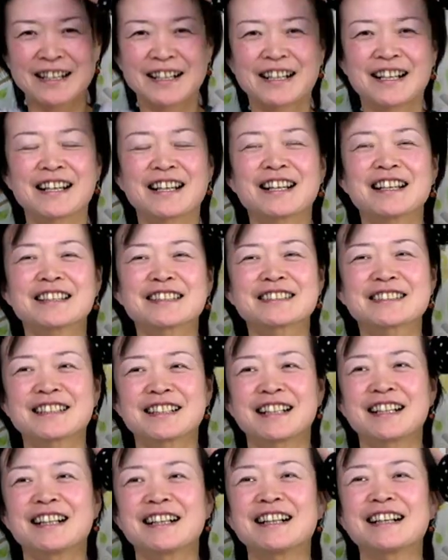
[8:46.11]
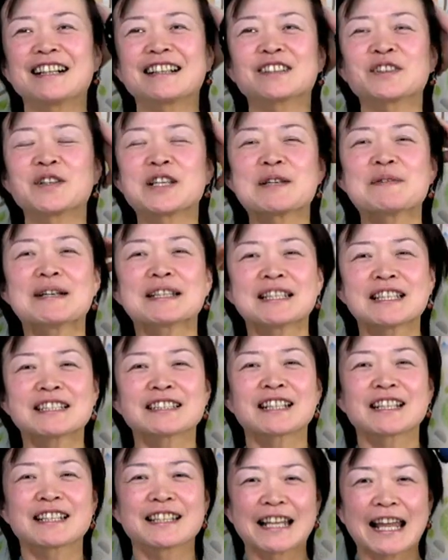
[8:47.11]
カラスか鳥は
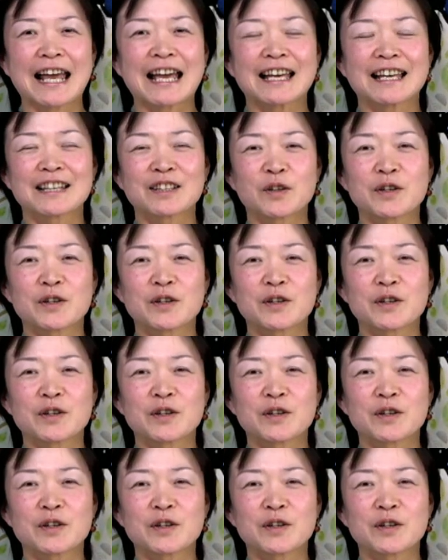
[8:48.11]
確かにね